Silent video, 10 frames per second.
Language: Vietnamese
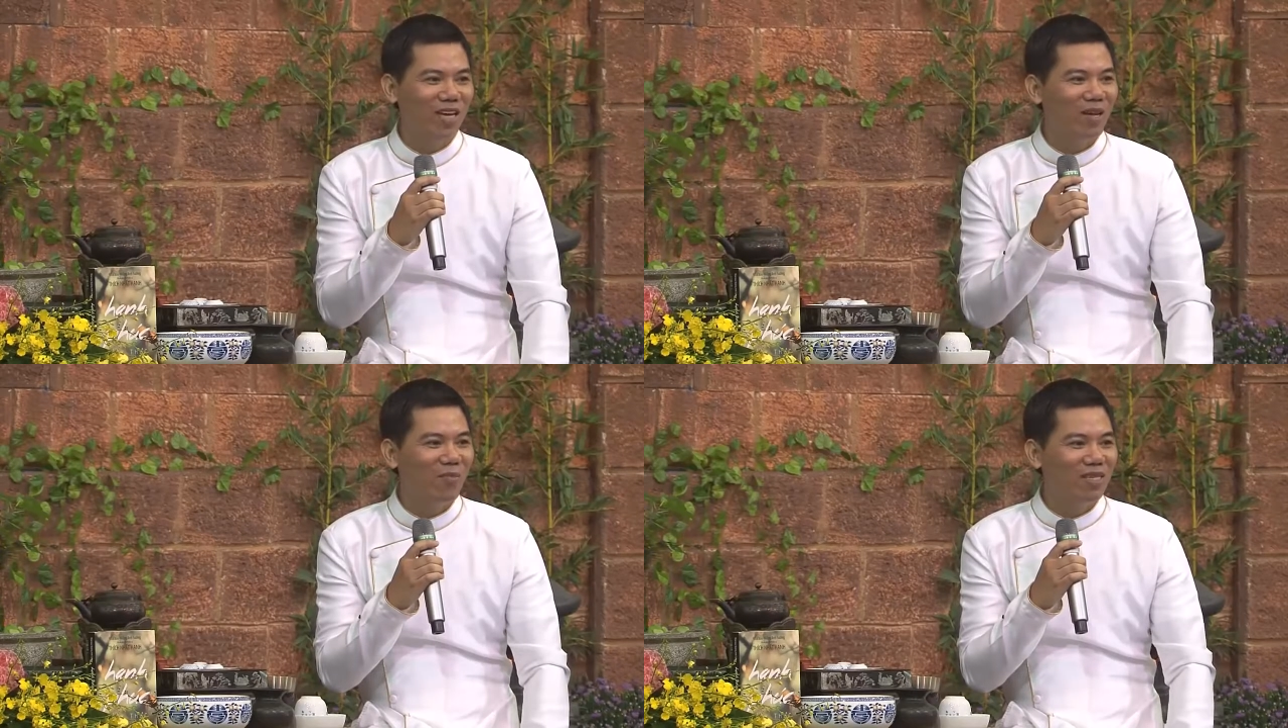
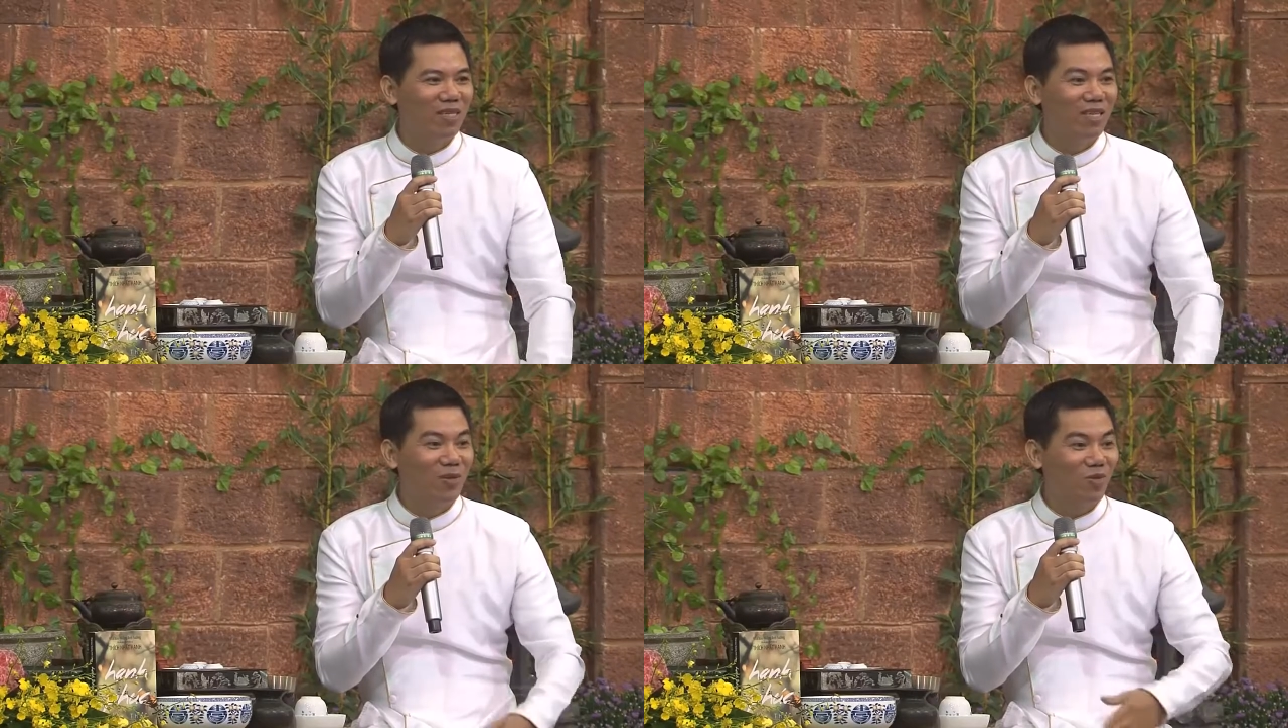thế là mình
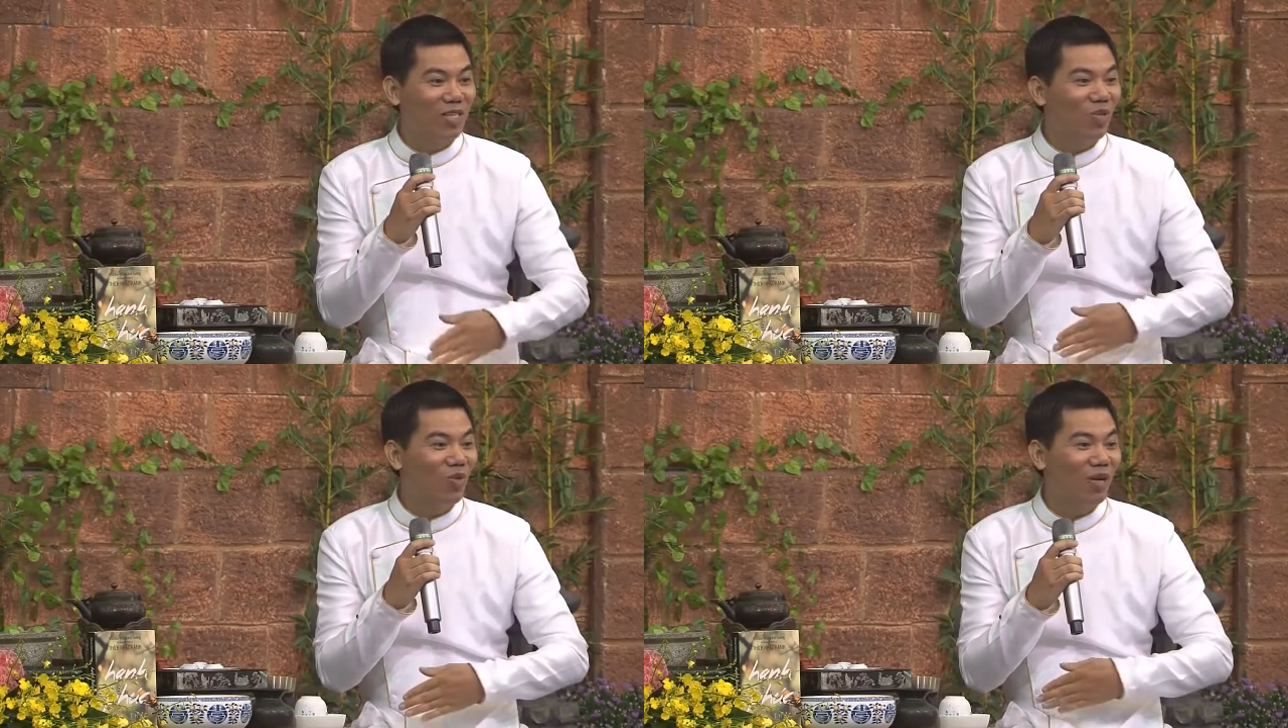kiểm
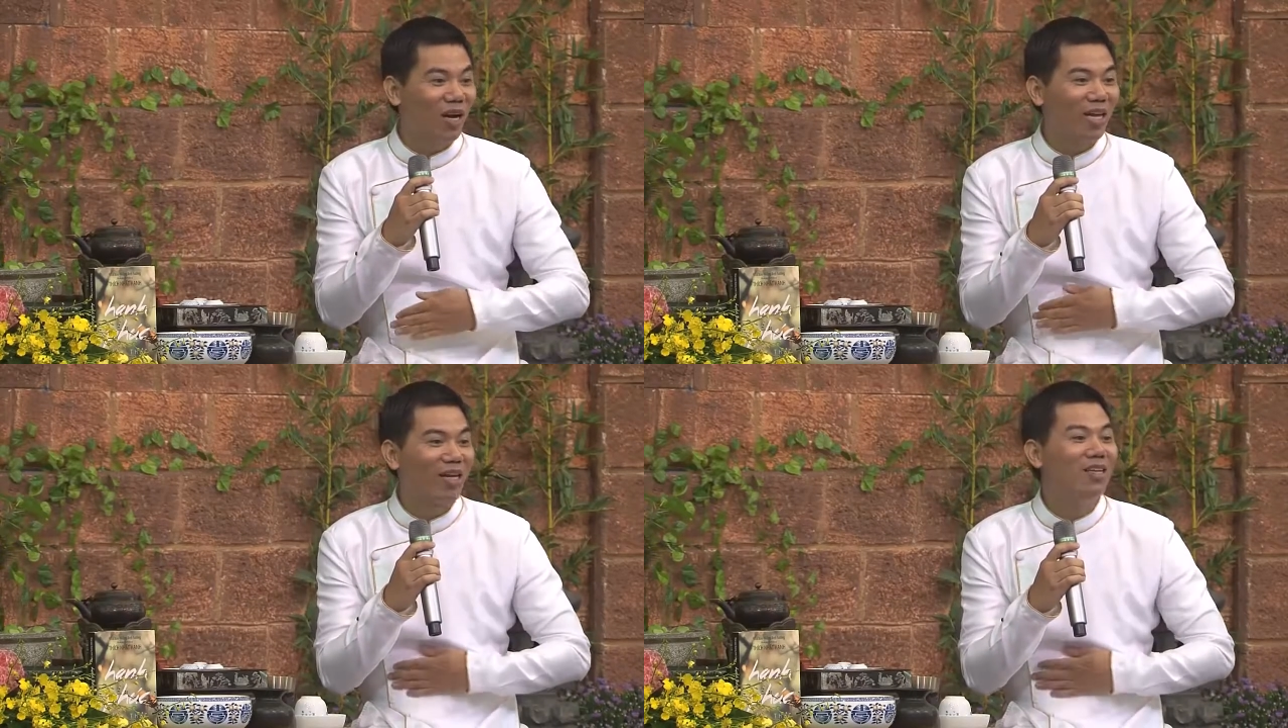soát rất tốt được
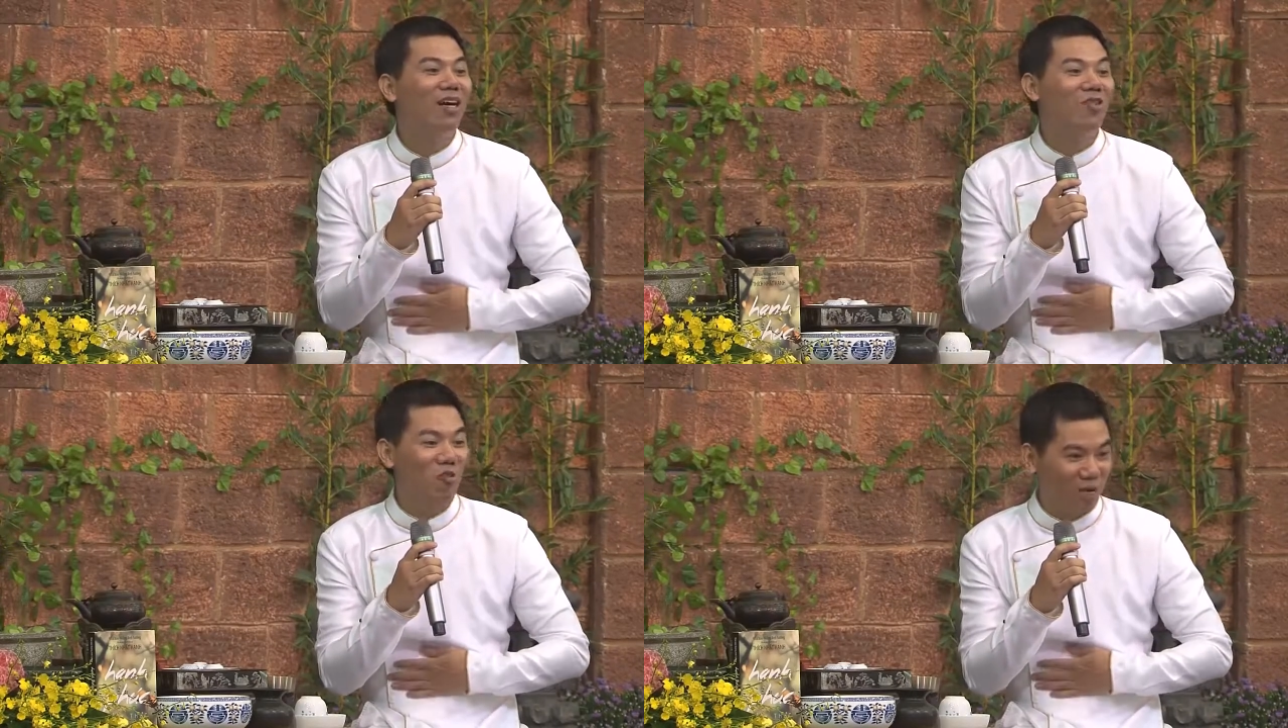cái năng
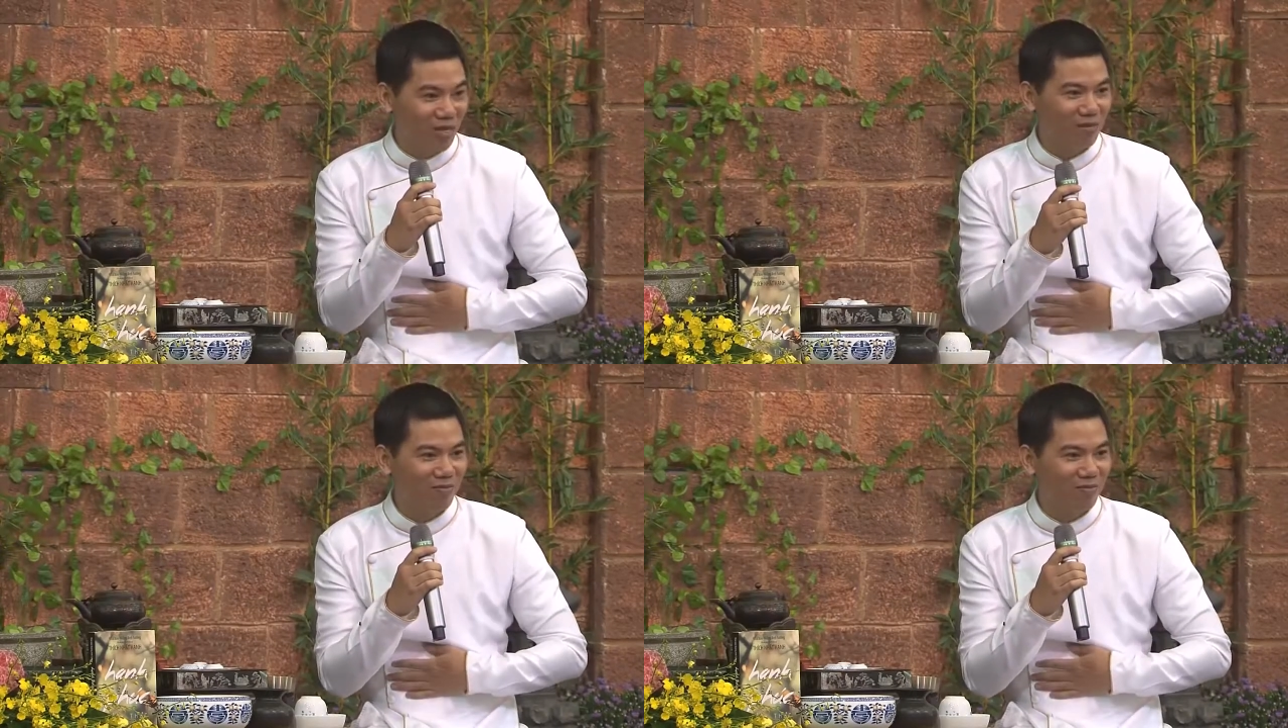lượng ấy của mình.